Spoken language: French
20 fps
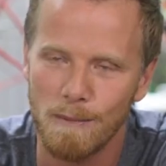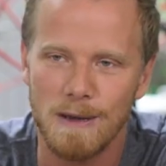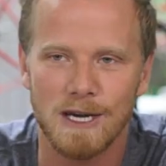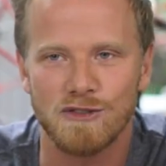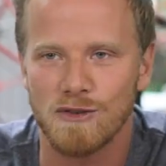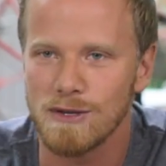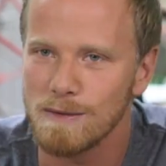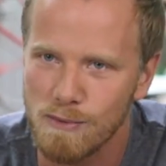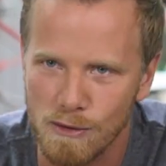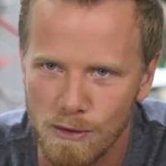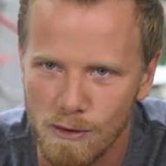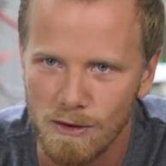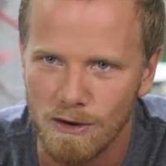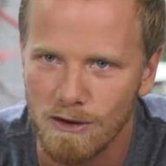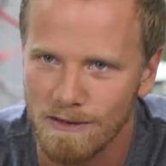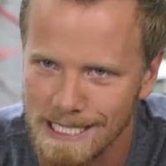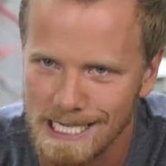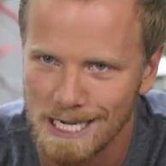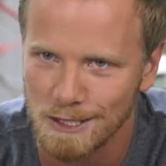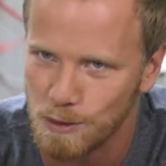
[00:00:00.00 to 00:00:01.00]
première journée de boulot,
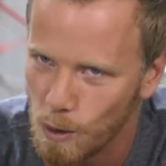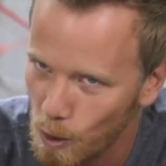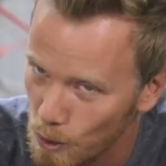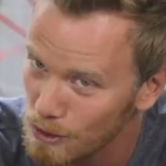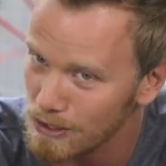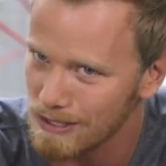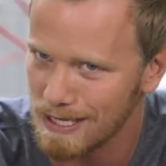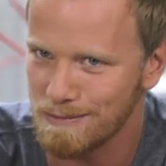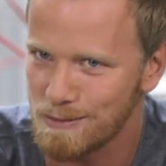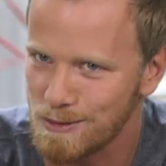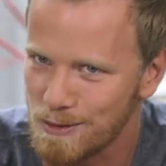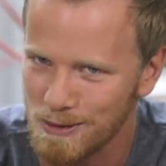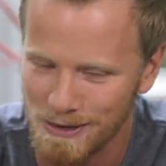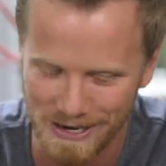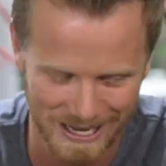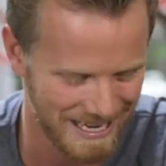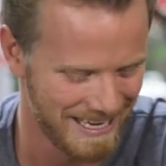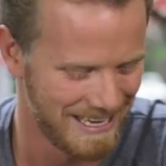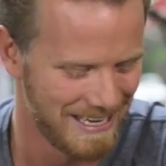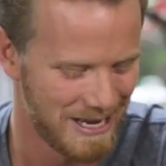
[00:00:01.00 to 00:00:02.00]
on va dire tu rentres dans un boulot,
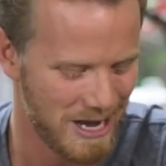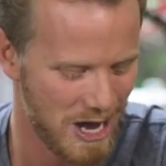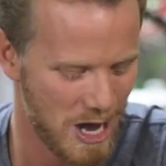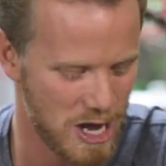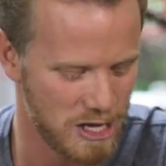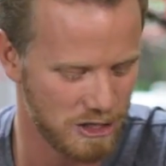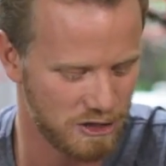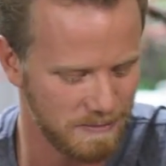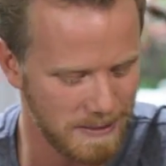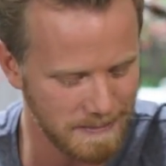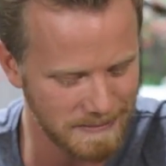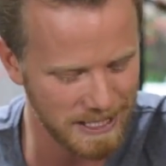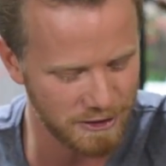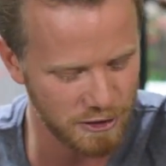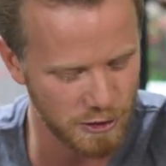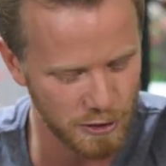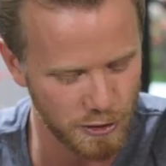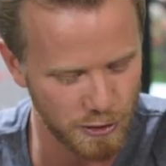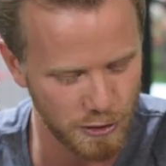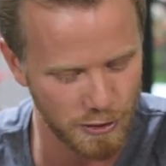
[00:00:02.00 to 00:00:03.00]
euh, tu mets petites
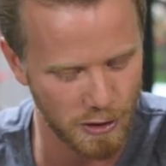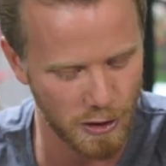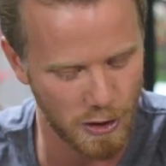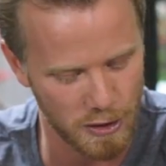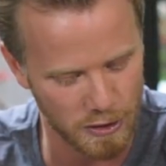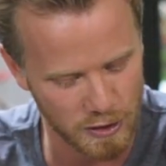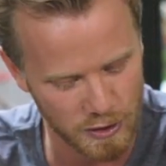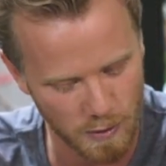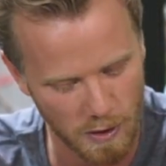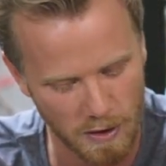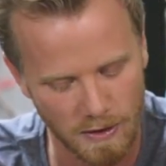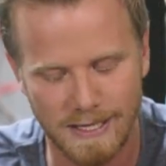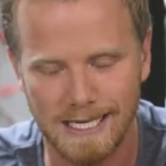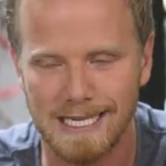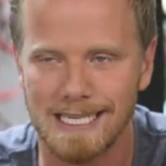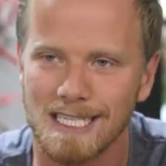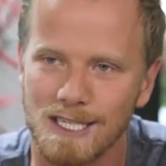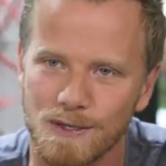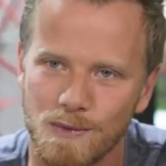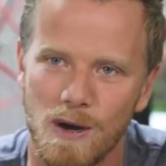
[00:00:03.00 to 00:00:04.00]
chaussures, euh, soit en
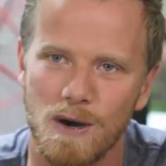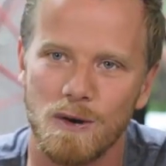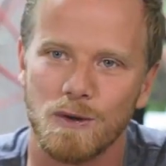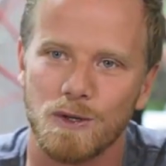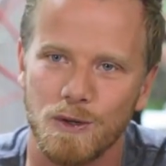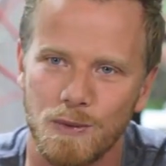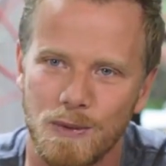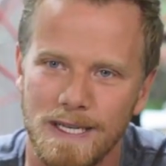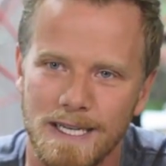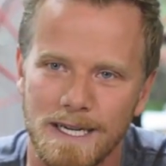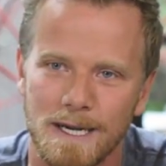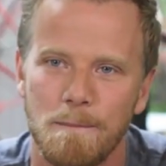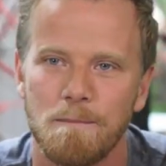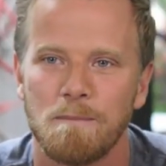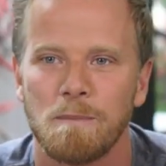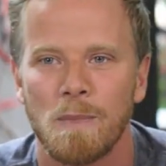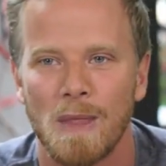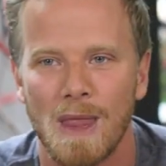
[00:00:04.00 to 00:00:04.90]
daim, soit en cuir,